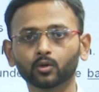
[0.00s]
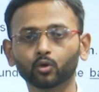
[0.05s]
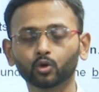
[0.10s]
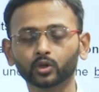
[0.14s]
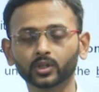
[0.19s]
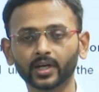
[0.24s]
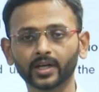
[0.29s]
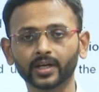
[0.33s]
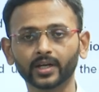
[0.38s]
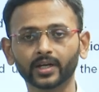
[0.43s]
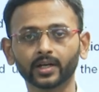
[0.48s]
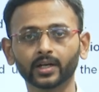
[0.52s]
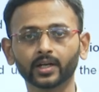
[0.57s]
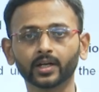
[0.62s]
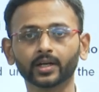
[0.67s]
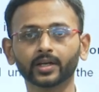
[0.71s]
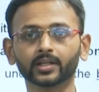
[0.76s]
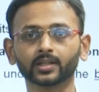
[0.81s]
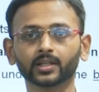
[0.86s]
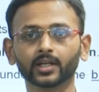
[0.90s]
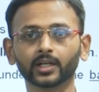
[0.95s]
होता है है
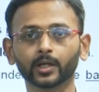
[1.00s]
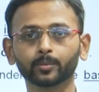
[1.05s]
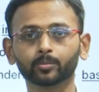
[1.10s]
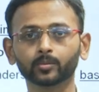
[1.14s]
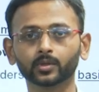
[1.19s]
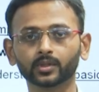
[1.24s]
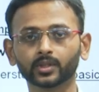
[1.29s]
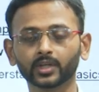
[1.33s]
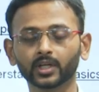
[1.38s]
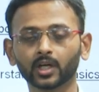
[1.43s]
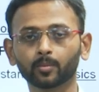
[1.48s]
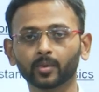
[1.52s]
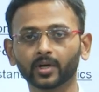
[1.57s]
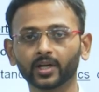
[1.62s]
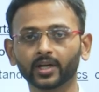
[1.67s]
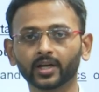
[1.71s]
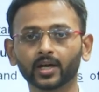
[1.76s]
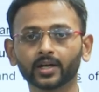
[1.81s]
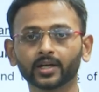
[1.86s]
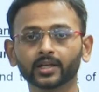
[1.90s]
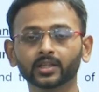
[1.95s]
ना कितना डेप्थ देना
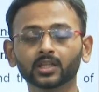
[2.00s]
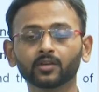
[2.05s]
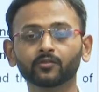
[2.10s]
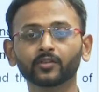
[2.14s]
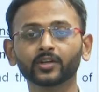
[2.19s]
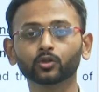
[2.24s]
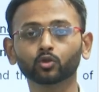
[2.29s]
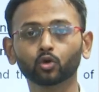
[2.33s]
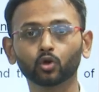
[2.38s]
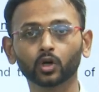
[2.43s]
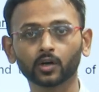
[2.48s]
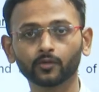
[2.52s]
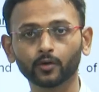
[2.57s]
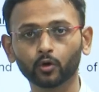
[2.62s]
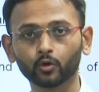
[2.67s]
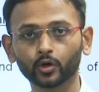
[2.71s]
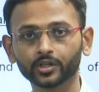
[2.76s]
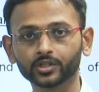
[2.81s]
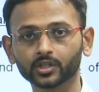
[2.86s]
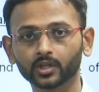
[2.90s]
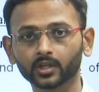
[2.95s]
पड़ेगा कितना विथ होगा
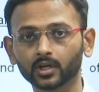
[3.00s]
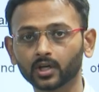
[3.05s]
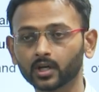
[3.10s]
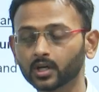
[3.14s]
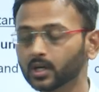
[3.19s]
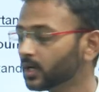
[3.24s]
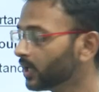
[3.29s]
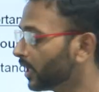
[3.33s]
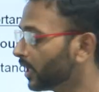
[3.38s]
फाउंडेशन का